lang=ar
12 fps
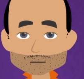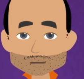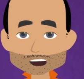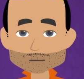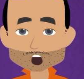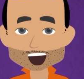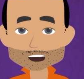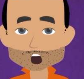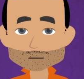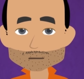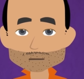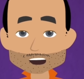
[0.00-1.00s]
مرت
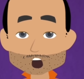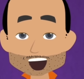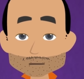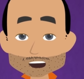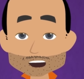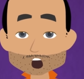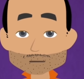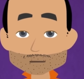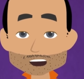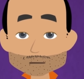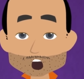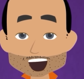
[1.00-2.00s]
الأيام تلو
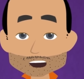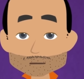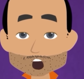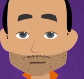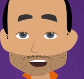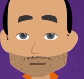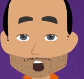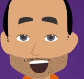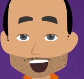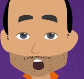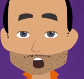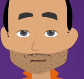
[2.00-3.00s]
الأيام
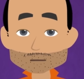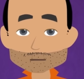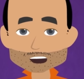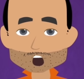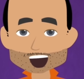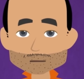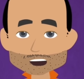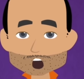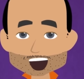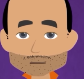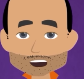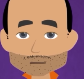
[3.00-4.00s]
والشهر يتبعه
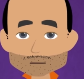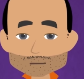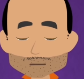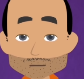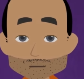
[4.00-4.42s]
الشهر